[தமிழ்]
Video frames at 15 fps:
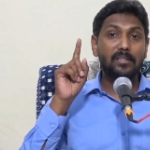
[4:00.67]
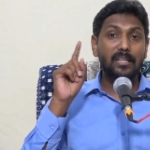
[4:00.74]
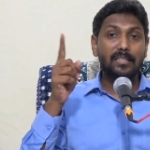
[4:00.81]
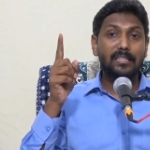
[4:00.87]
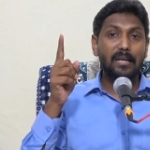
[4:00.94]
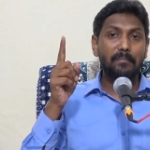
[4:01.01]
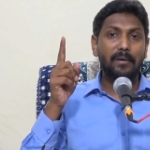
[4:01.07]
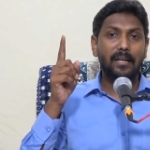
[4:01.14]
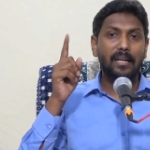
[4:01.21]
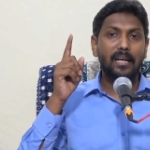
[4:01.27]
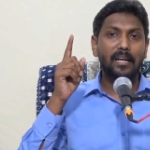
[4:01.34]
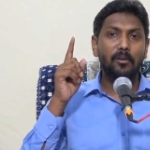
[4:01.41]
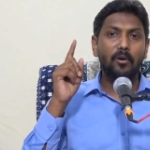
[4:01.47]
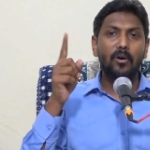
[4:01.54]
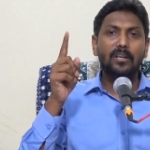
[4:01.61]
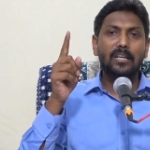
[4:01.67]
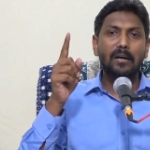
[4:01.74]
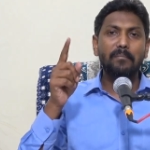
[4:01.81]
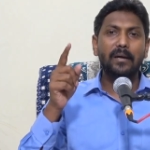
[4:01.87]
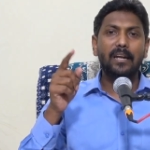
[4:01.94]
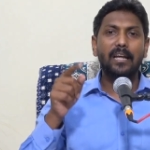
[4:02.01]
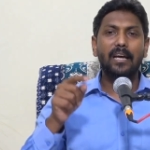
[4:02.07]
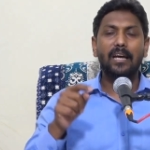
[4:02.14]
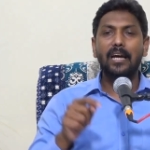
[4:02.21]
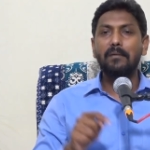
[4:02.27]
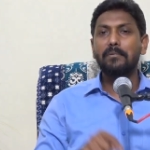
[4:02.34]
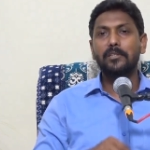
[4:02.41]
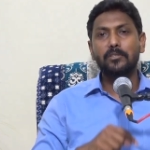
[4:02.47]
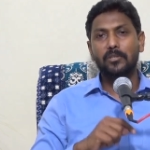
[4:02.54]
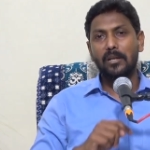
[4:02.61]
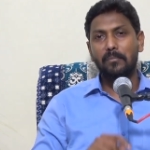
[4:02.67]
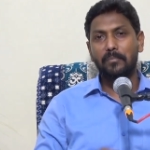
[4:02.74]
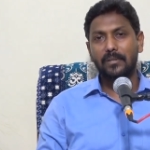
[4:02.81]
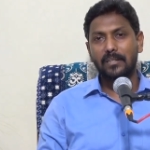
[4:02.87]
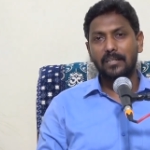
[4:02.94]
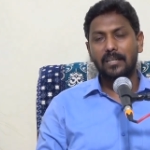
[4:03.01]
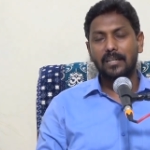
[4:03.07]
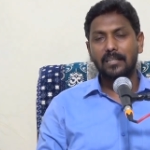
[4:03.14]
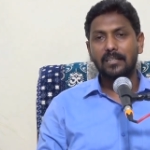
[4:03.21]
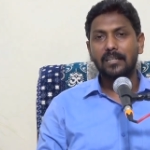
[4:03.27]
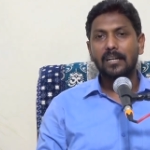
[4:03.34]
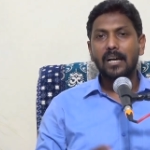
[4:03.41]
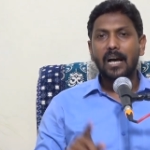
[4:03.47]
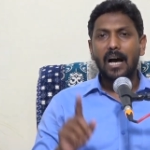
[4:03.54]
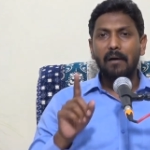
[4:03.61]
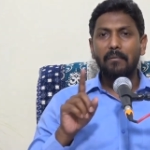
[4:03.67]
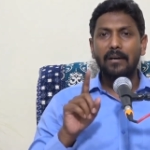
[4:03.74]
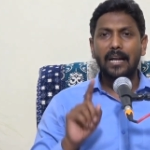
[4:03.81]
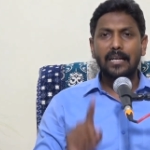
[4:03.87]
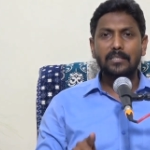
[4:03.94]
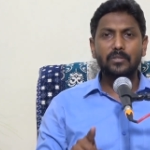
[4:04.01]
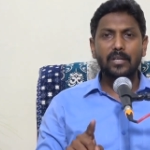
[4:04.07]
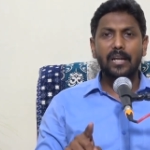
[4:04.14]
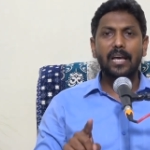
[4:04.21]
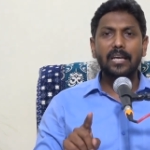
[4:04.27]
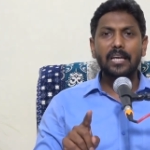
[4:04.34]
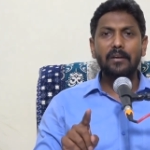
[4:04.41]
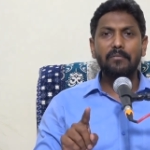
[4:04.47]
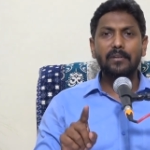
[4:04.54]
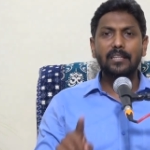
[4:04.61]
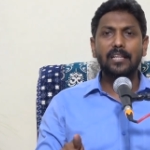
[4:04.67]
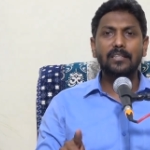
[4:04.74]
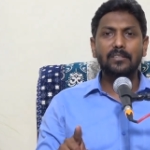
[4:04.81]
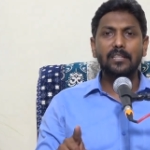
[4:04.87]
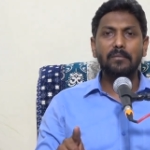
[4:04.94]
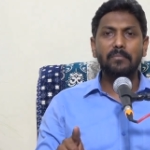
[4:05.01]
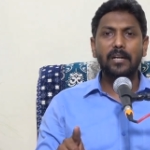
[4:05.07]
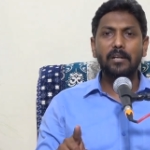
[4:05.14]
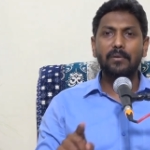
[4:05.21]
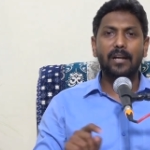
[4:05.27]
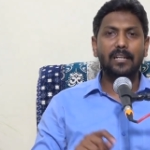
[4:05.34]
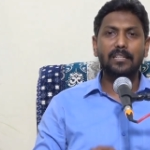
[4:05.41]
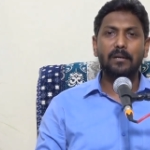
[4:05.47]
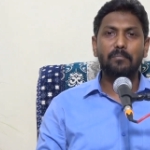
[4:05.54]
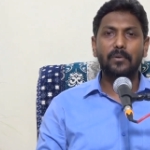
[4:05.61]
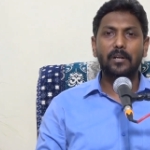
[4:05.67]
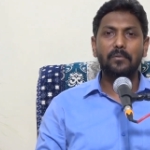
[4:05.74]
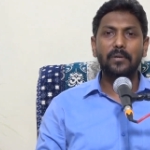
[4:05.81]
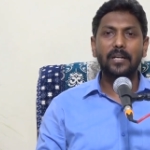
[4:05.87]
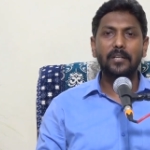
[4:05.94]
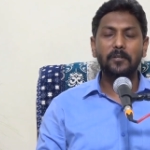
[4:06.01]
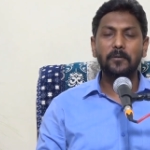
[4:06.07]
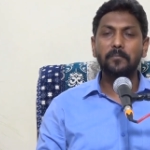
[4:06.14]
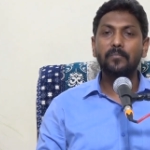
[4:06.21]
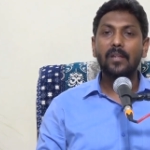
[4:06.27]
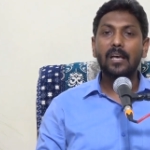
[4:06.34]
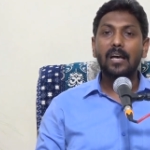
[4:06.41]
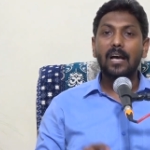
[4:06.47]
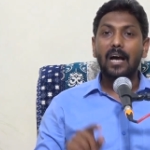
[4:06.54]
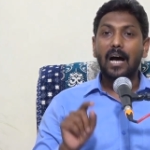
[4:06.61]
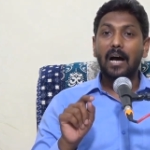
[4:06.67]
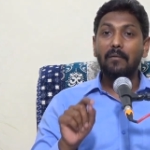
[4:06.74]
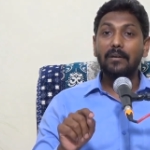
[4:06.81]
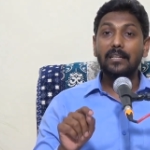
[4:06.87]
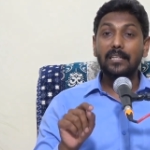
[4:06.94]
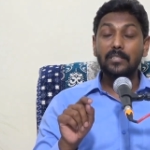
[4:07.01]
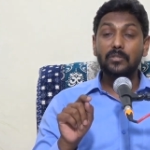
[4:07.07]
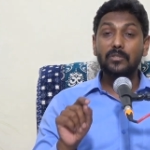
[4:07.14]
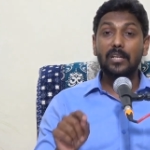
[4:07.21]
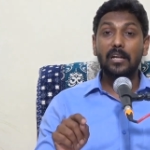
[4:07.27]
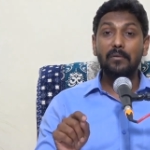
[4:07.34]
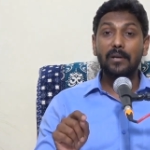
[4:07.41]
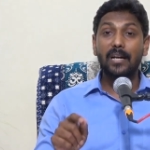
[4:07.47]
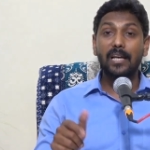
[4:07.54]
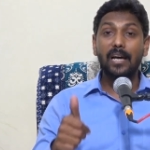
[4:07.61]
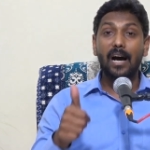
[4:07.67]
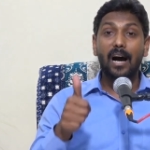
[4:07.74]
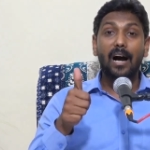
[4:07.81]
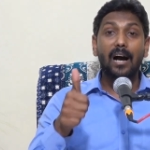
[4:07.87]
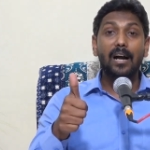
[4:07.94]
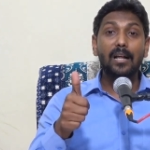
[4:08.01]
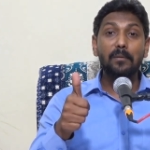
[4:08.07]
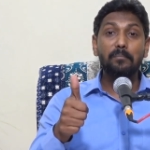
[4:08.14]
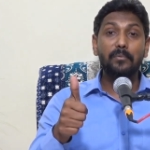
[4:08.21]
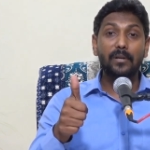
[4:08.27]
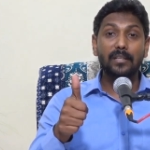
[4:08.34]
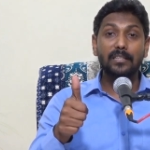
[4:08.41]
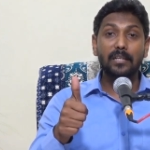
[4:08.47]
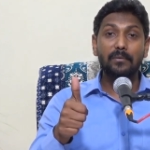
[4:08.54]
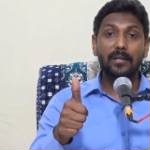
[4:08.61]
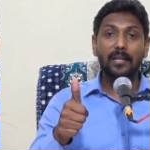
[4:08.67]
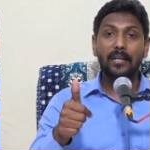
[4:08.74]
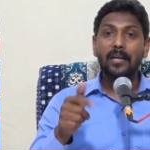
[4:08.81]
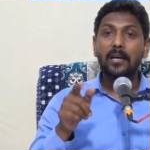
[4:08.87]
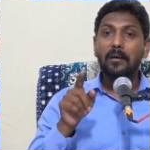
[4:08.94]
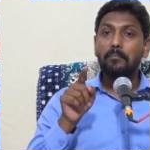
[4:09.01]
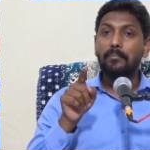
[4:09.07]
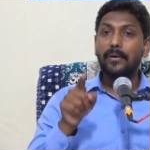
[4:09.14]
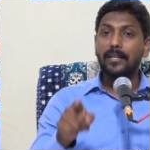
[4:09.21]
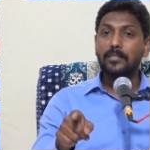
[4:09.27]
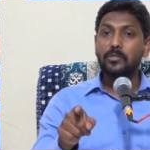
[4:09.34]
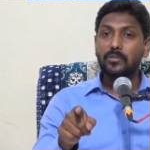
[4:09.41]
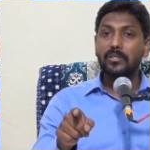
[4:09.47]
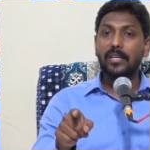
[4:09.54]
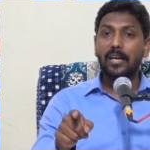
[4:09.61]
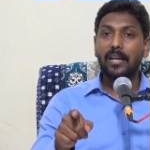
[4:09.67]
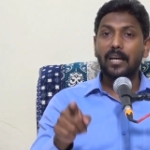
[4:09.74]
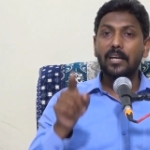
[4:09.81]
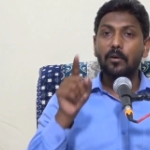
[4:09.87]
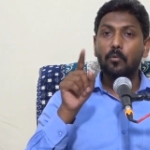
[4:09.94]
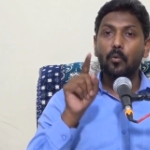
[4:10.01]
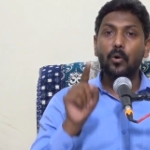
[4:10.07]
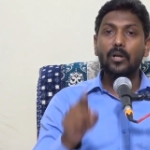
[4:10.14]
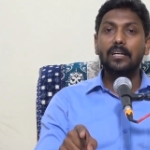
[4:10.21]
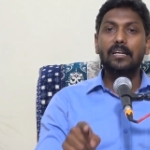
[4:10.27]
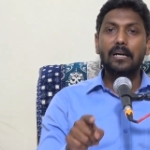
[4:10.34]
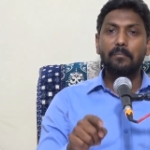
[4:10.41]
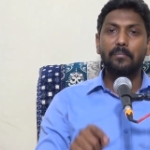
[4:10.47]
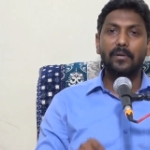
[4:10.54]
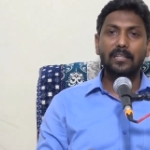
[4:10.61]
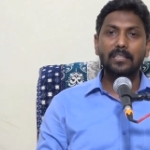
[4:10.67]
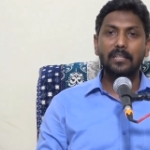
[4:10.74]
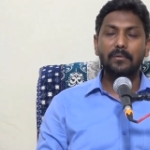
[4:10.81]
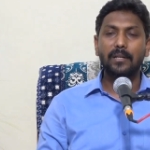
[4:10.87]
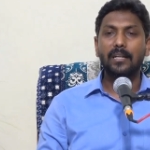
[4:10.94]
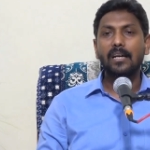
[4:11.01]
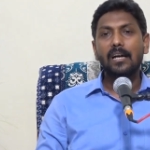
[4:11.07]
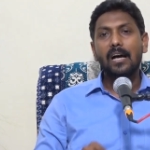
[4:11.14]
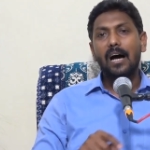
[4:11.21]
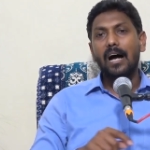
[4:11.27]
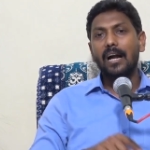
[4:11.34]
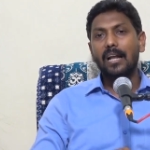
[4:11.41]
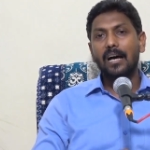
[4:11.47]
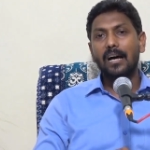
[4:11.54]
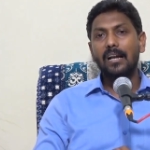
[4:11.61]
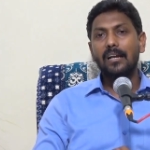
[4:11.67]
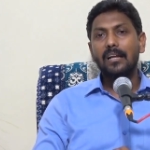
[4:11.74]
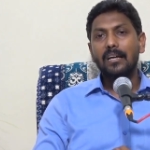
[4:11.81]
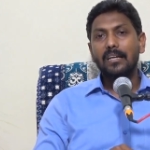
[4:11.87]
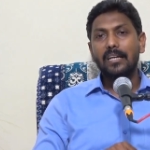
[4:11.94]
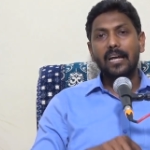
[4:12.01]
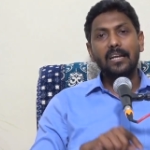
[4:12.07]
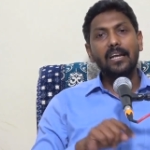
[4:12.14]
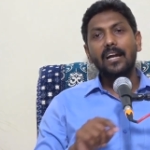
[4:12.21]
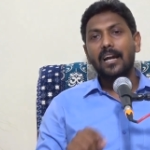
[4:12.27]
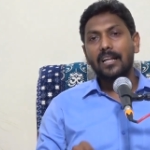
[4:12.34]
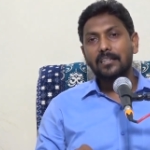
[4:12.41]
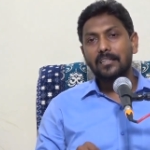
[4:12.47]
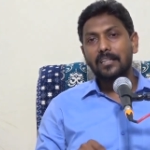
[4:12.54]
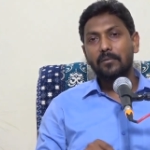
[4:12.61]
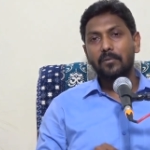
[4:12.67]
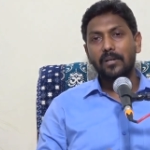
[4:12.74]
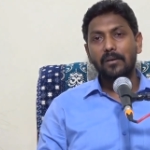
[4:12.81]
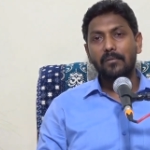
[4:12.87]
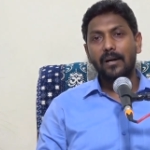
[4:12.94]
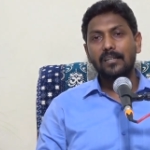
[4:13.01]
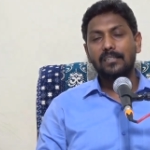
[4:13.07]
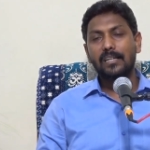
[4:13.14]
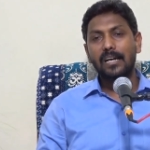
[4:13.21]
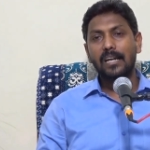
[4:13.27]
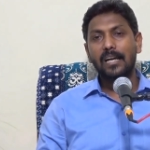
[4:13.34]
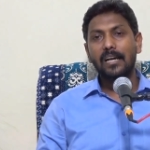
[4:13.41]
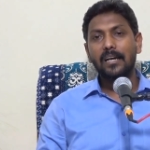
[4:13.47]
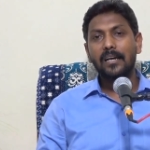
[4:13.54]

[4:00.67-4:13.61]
திட்டம் என்ன நோக்கம் என்ன என்பது சொல்லப்பட்டிருக்கிறது அவன் நசரேய விரதத்தின்படி வளர்க்கப்பட வேண்டும் அவன் இஸ்ரவேலை ஆள பிறந்தவன் பிலிஸ்தியரை ஒடுக்க பிறந்தவன் ஆனால் என்ன நடந்தது அவனுடைய வாழ்க்கையில